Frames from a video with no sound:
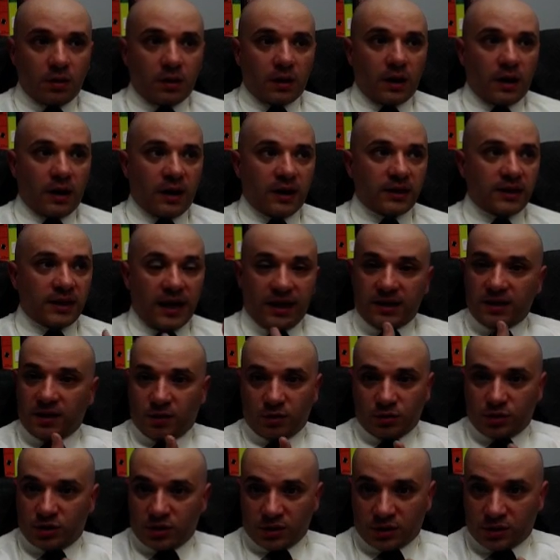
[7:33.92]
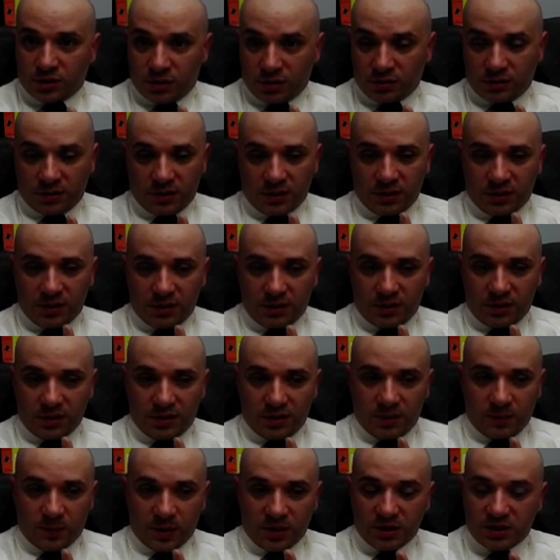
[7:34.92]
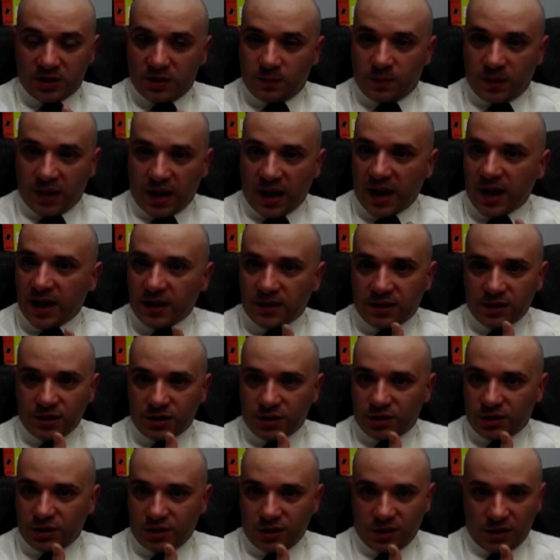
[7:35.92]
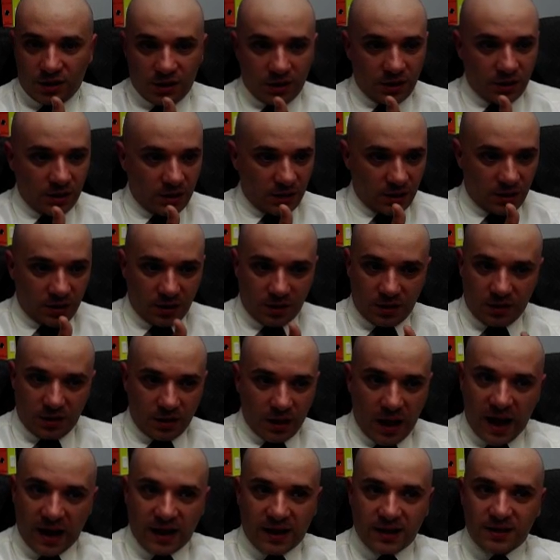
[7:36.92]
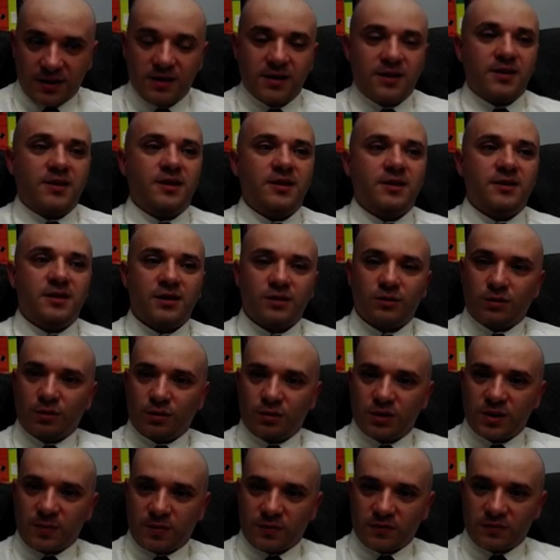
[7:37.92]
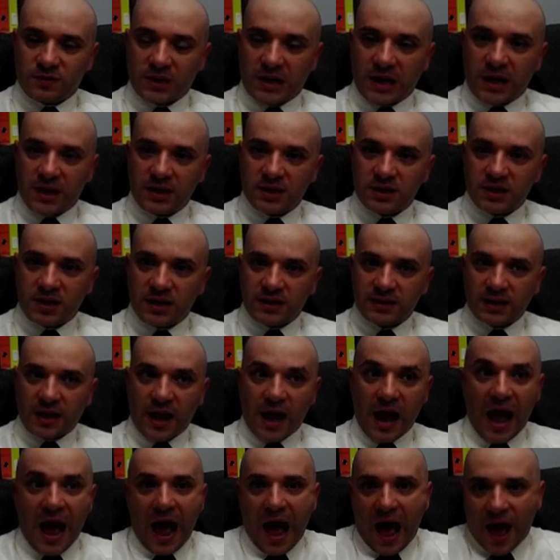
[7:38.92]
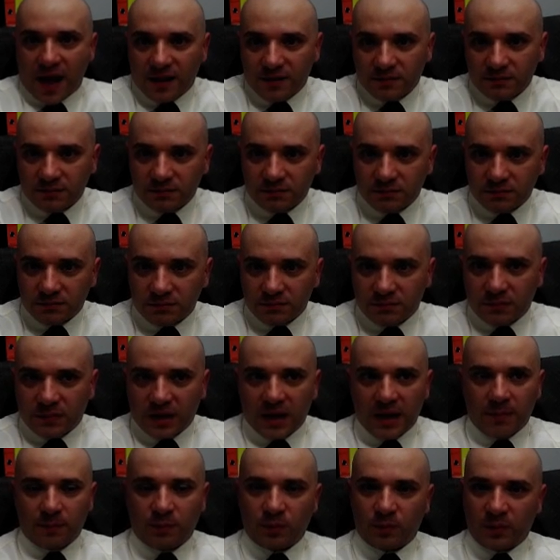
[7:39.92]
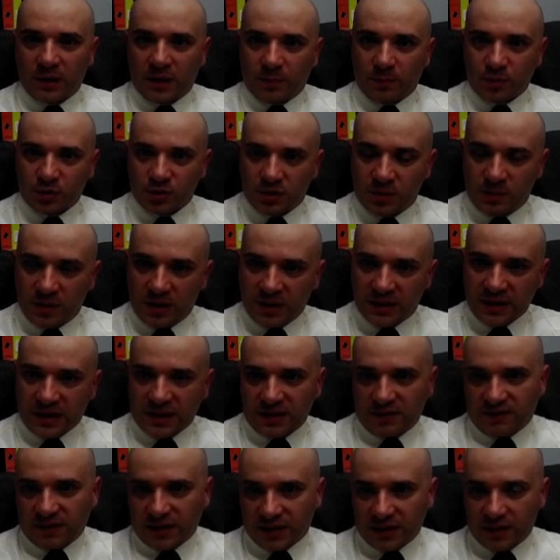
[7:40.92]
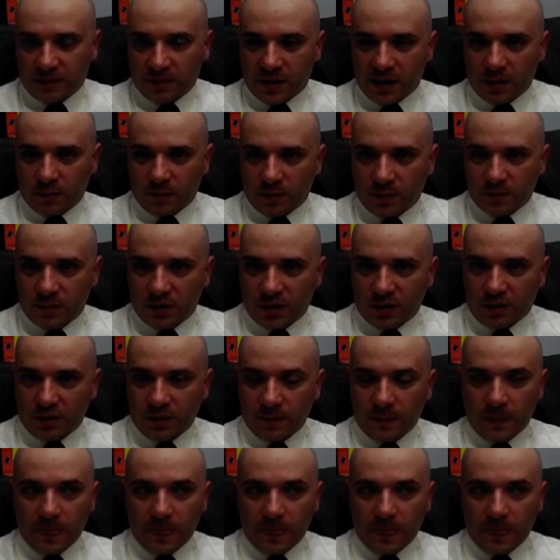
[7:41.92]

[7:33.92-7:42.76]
al di là di, di, di, di principi etici, anche di, deontologia professionale, eccetera, ha la, la possibilità di fare del male a un bambino.